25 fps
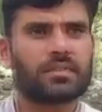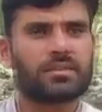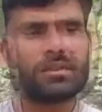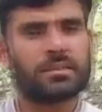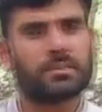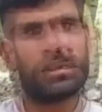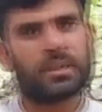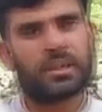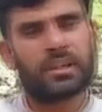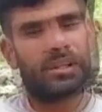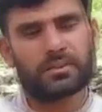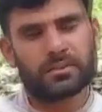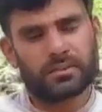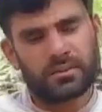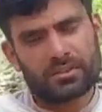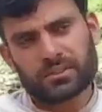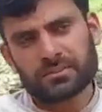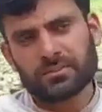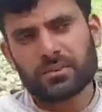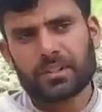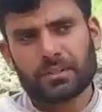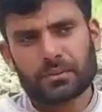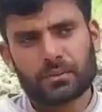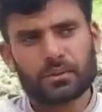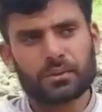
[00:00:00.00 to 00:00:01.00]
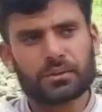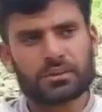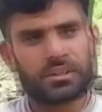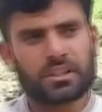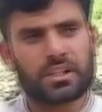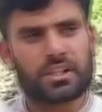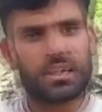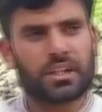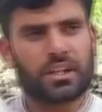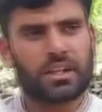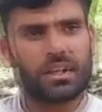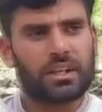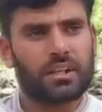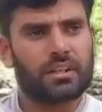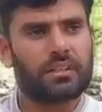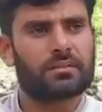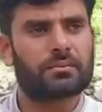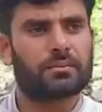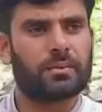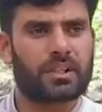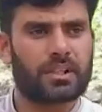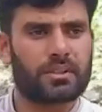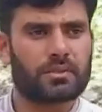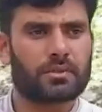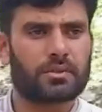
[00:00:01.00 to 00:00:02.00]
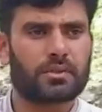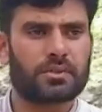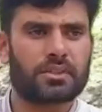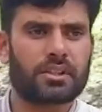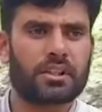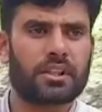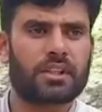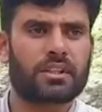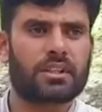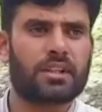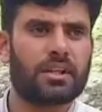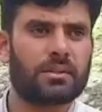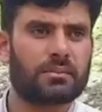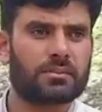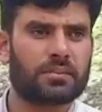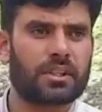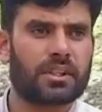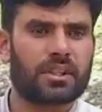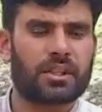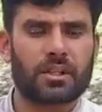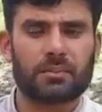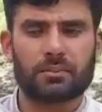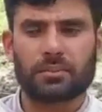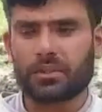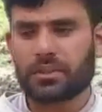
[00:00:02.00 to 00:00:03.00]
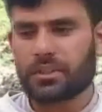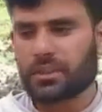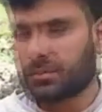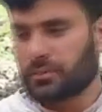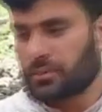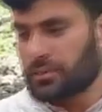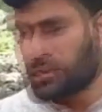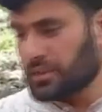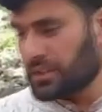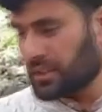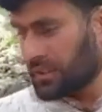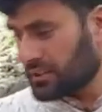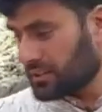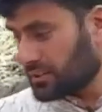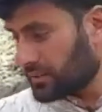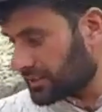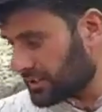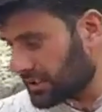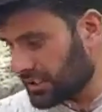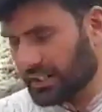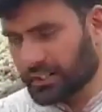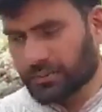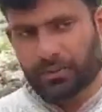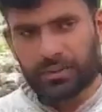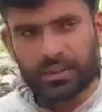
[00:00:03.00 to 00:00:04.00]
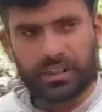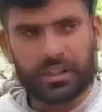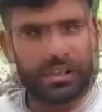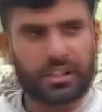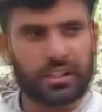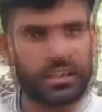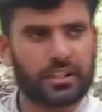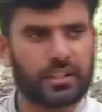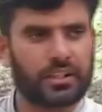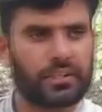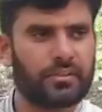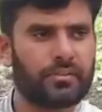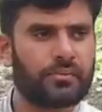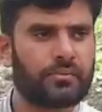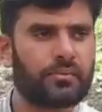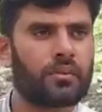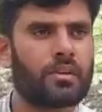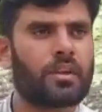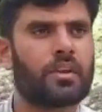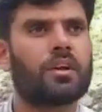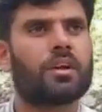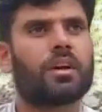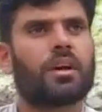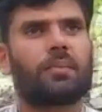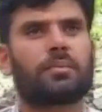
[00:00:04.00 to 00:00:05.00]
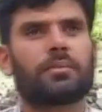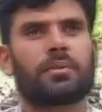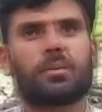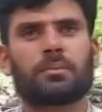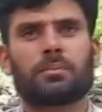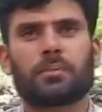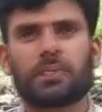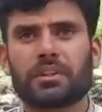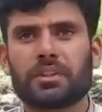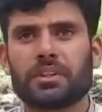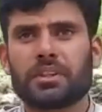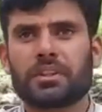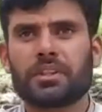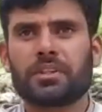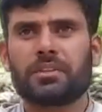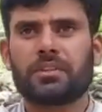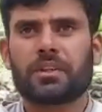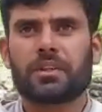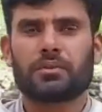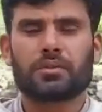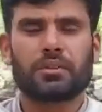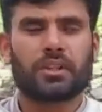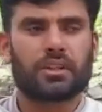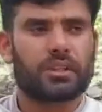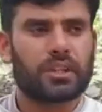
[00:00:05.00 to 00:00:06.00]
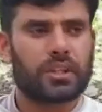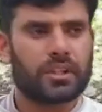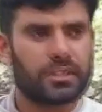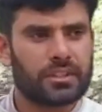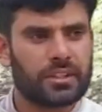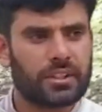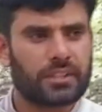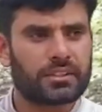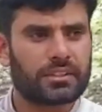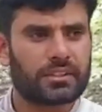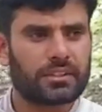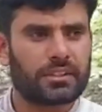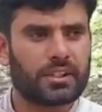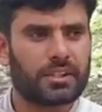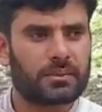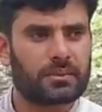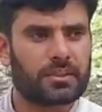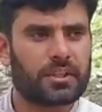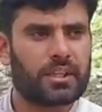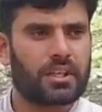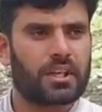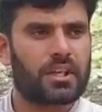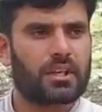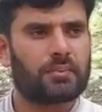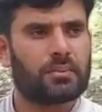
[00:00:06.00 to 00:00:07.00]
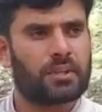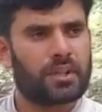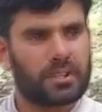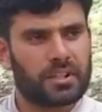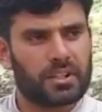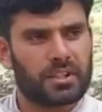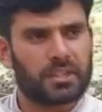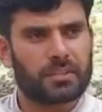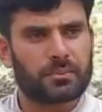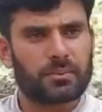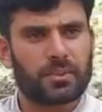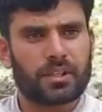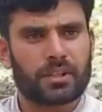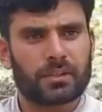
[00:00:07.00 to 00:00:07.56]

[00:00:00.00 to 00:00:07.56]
की तरफ से बड़ा इस बार गौर चल रहा है बड़ा ज़ोर से काम चल रहा है पीडब्ल्यूडी ट्रैक बना रही है अपने पी वालों ने लाइट का इंतजाम किया बाकी